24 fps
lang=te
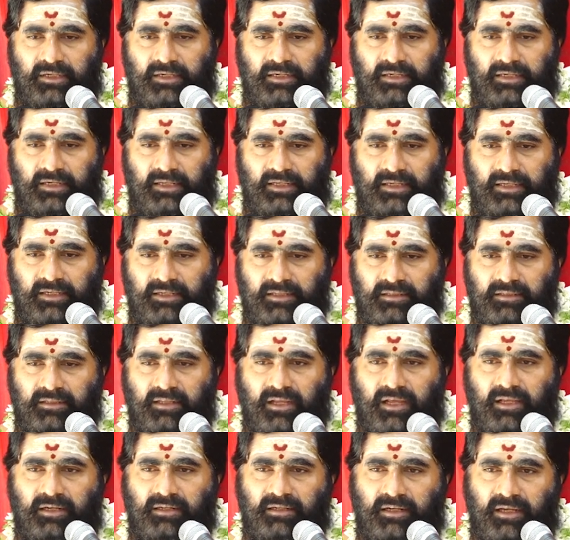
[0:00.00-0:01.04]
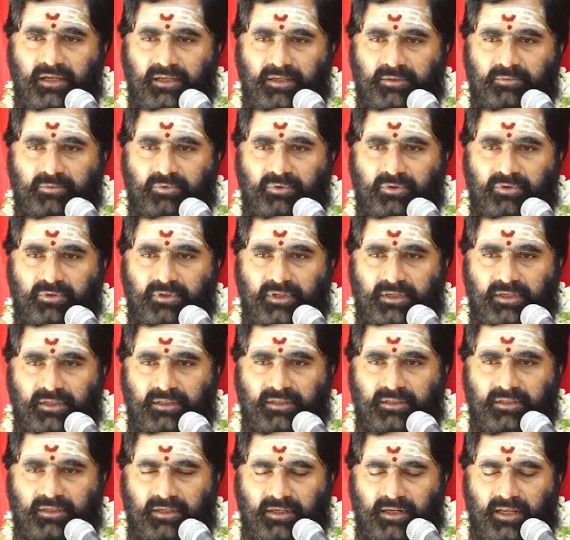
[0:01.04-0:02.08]
నహి నిందా న్యాయము అని ఒక
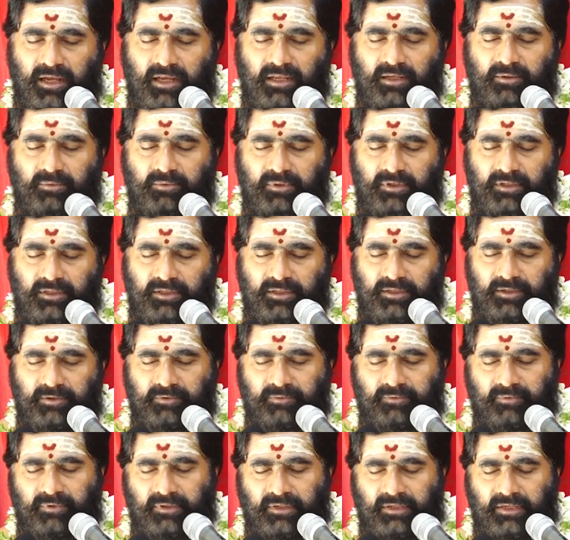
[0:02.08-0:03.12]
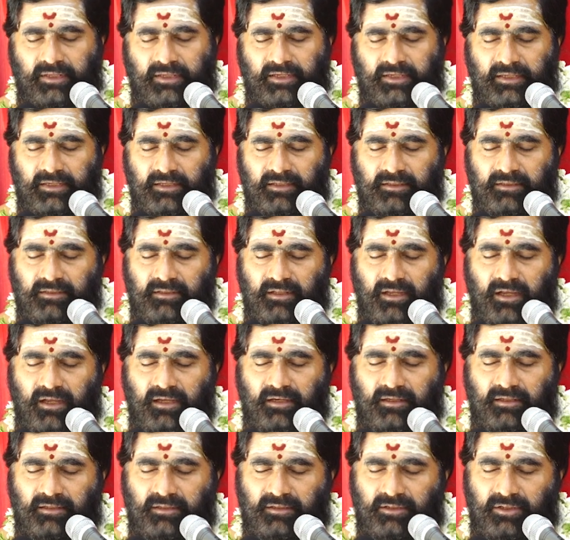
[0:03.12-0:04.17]
న్యాయం ఉన్నది నహి
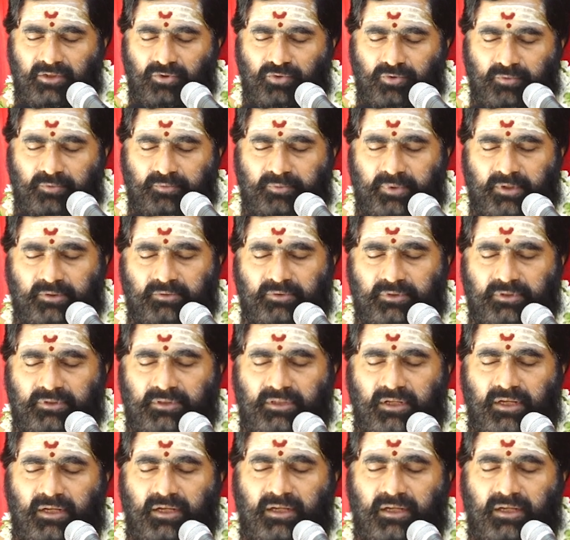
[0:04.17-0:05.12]
నిందితం ప్రవృత్త